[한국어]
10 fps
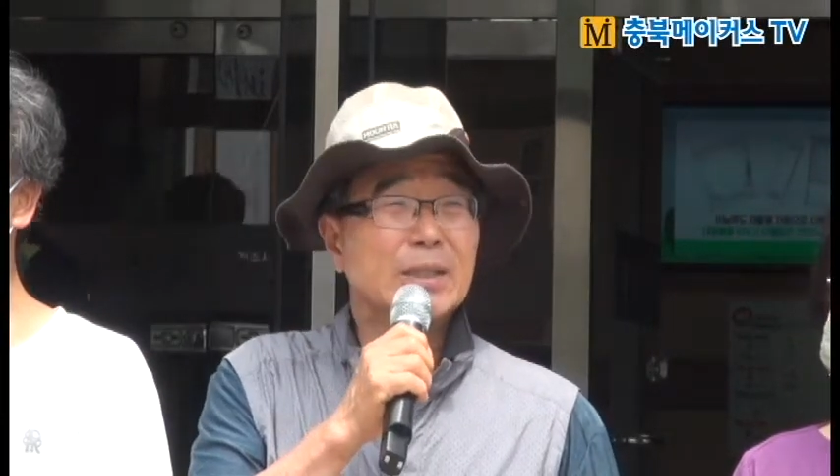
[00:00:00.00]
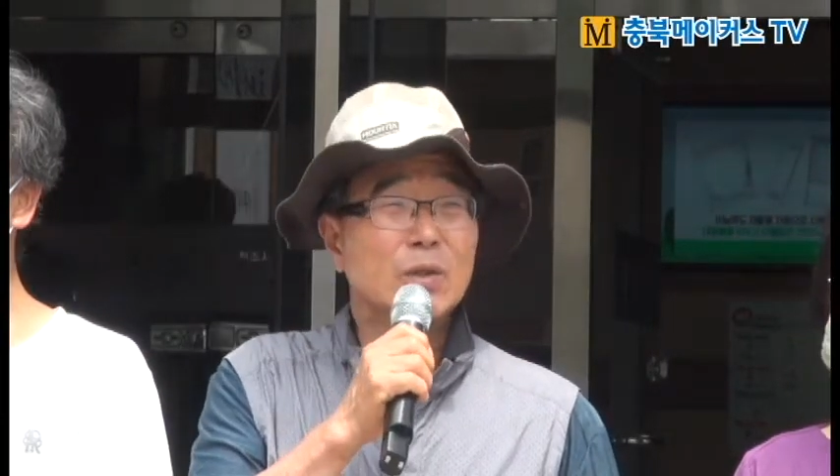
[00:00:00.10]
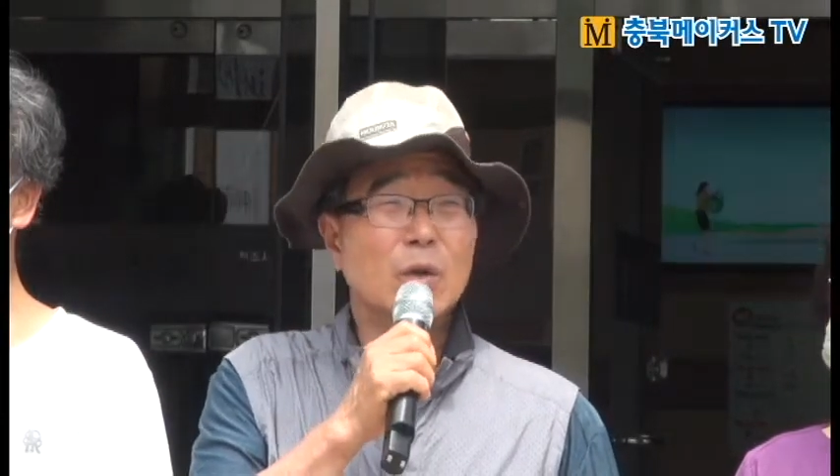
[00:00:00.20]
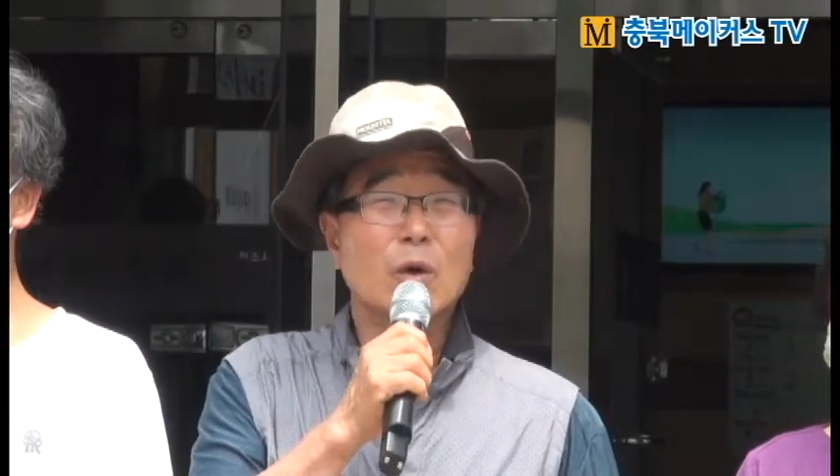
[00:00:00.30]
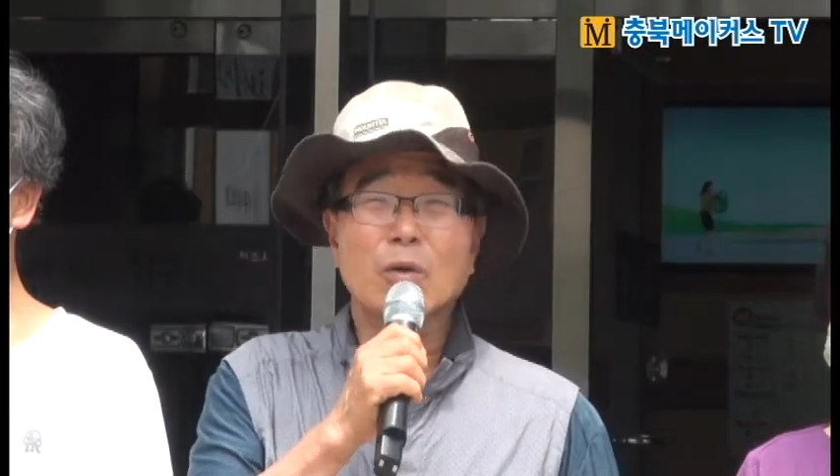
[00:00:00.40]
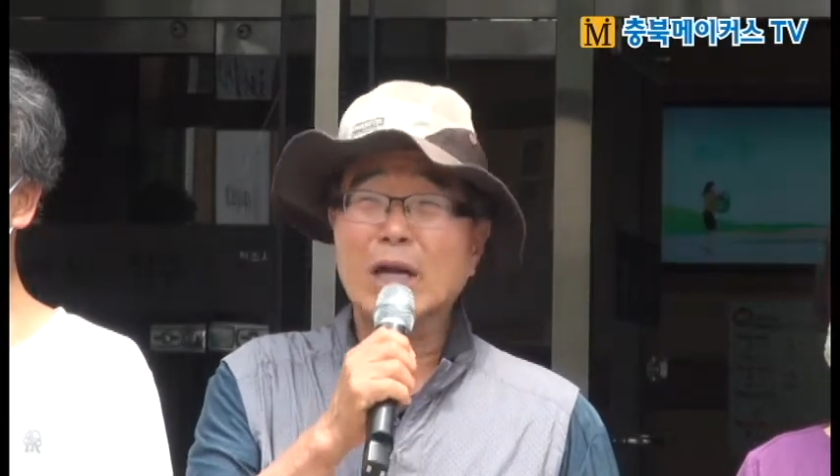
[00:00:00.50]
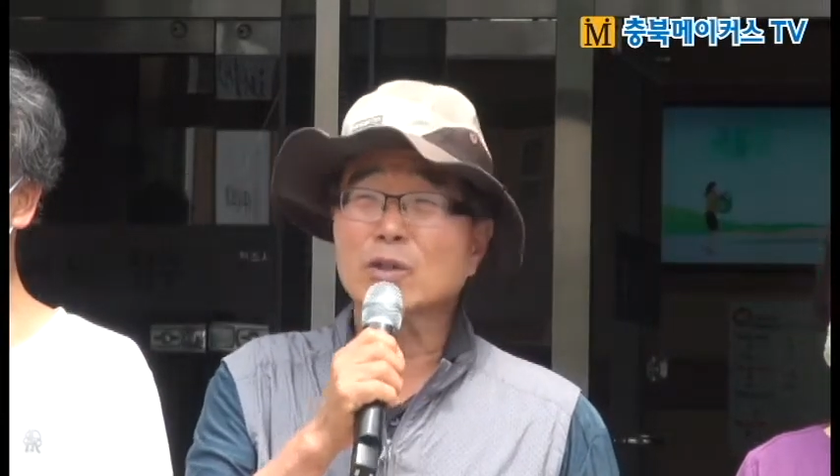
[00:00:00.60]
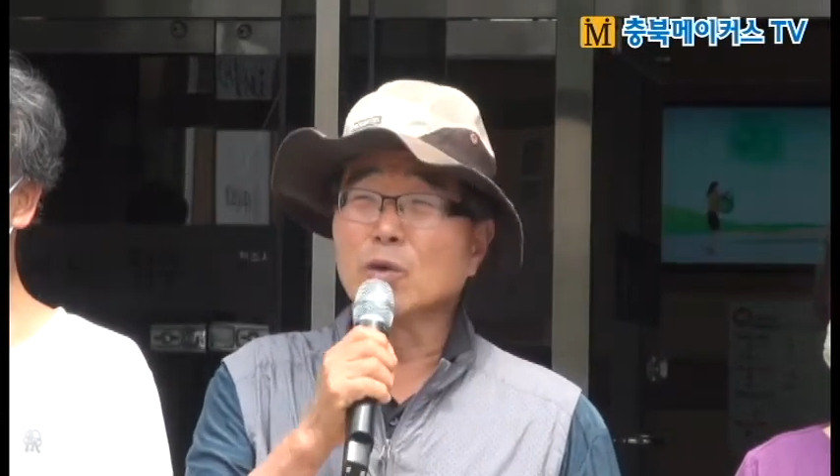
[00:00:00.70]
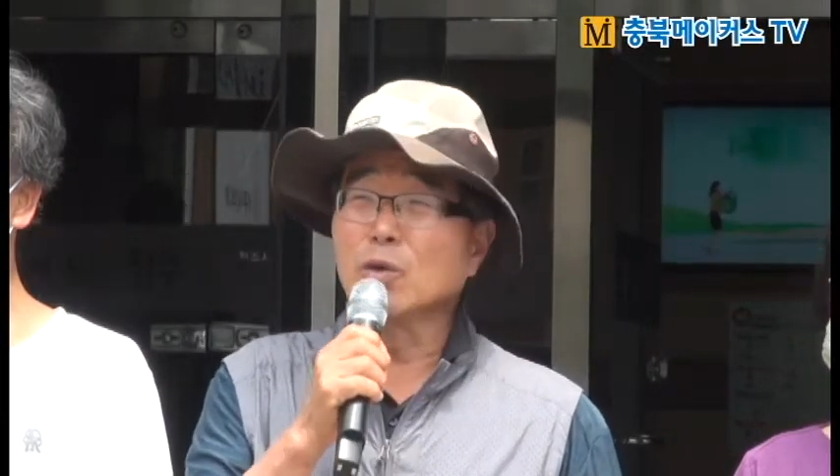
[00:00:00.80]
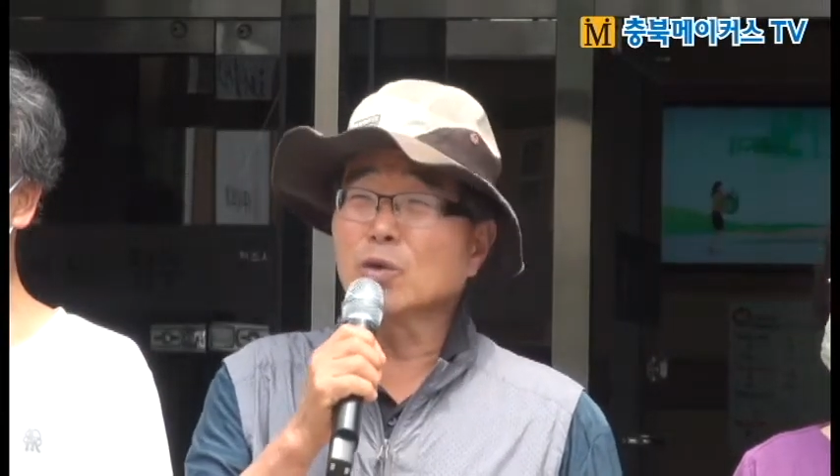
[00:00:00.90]
또
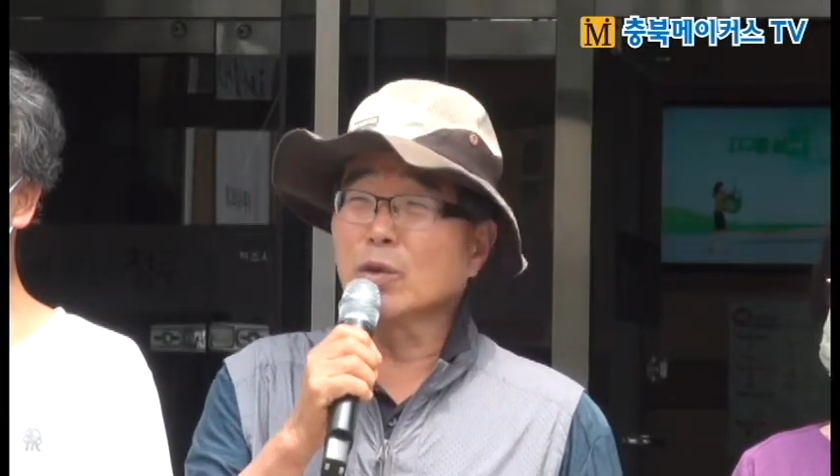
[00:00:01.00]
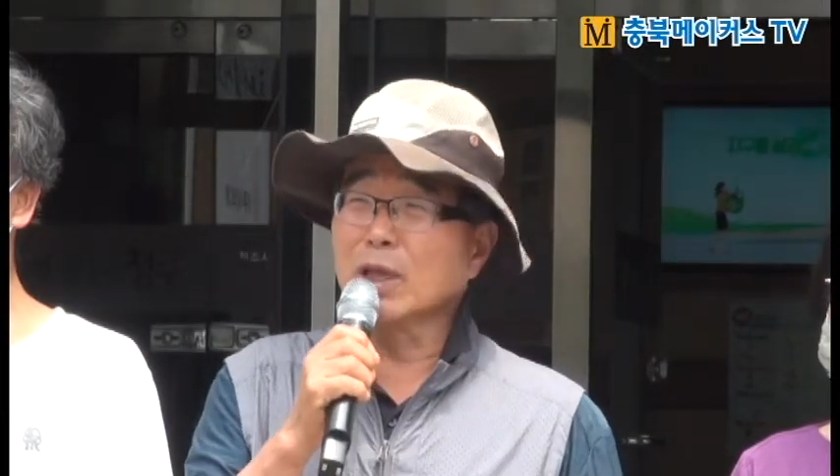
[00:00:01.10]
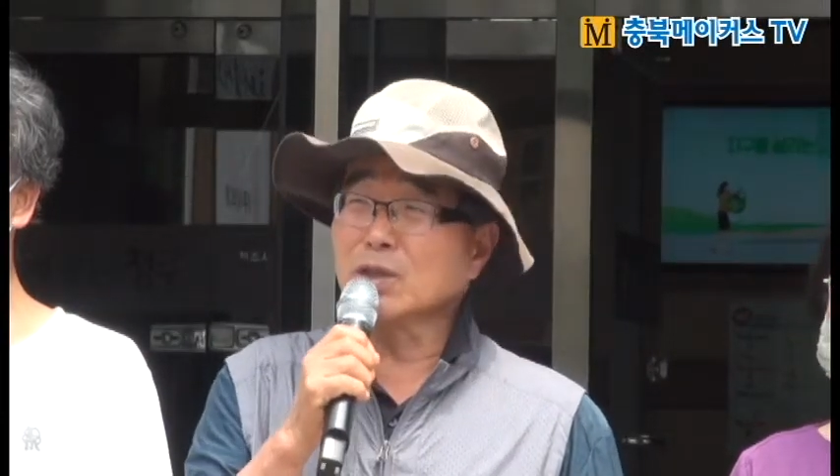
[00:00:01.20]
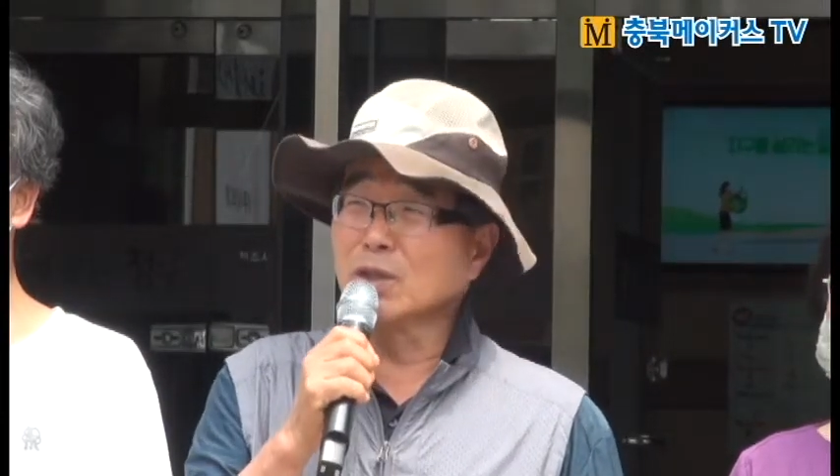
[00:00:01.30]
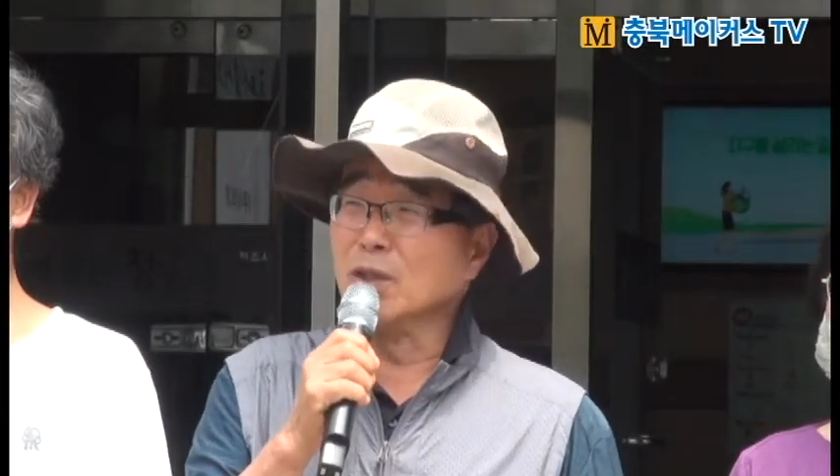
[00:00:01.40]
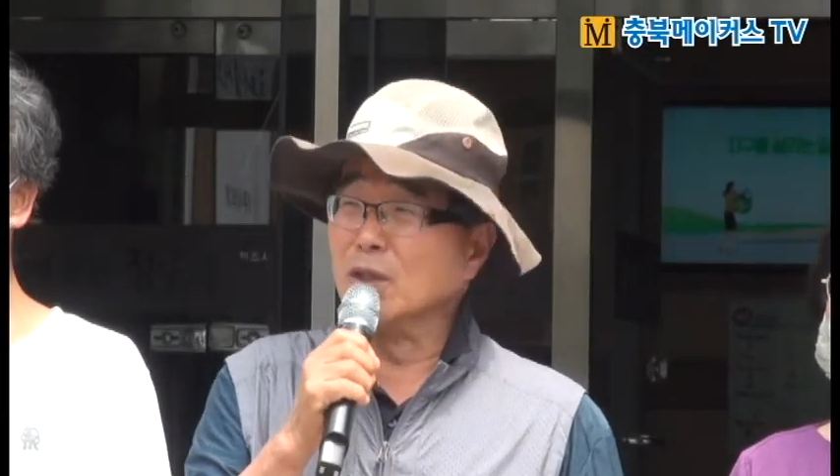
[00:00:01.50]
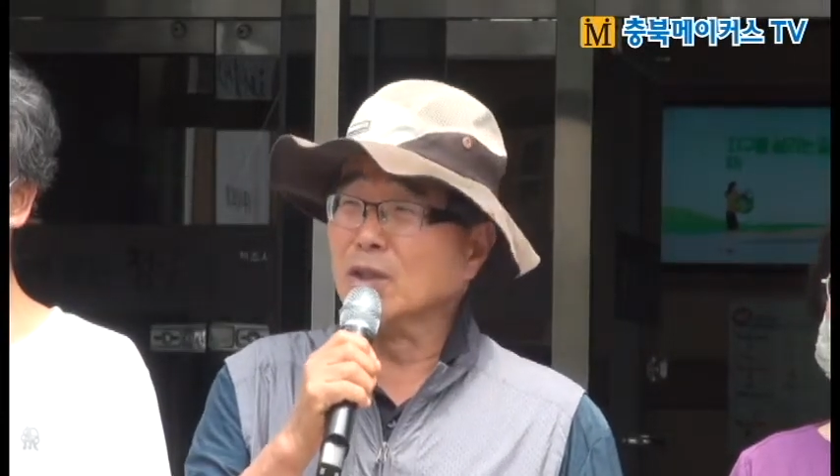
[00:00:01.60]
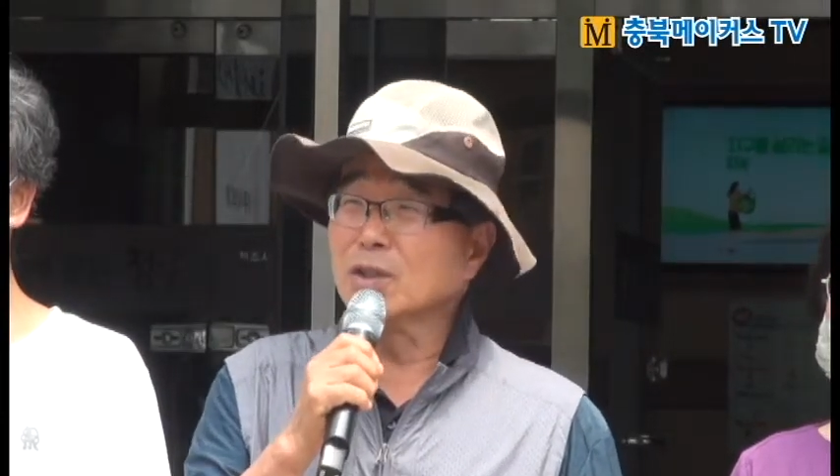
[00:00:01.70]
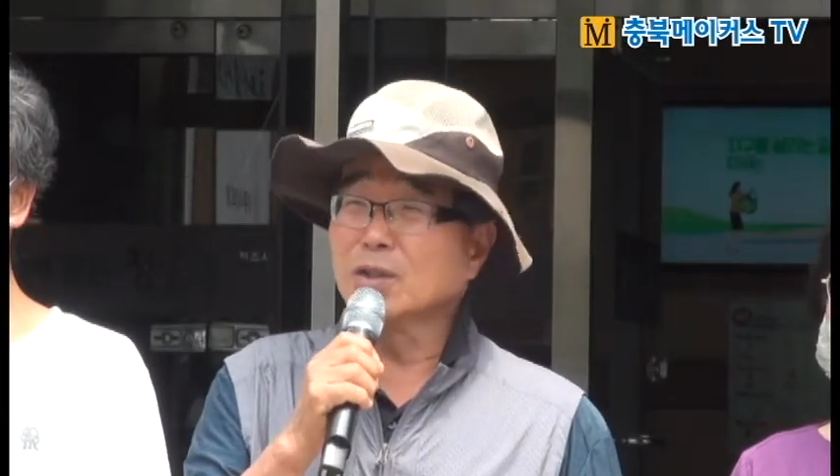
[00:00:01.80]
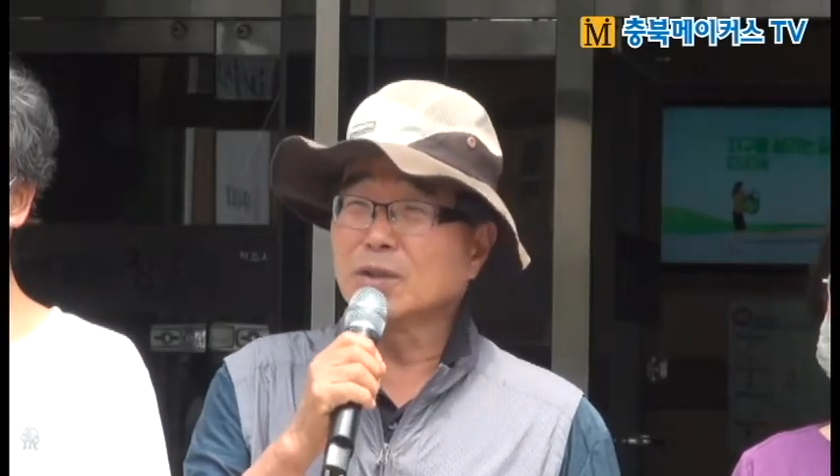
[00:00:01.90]
활동을
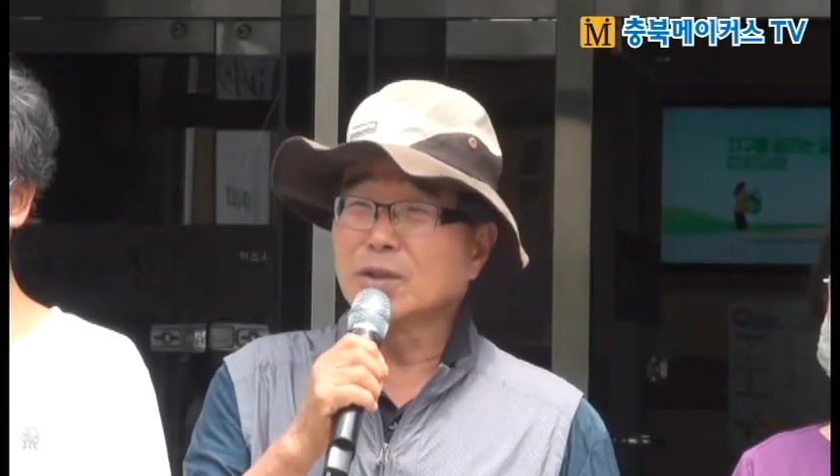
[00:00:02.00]
통해서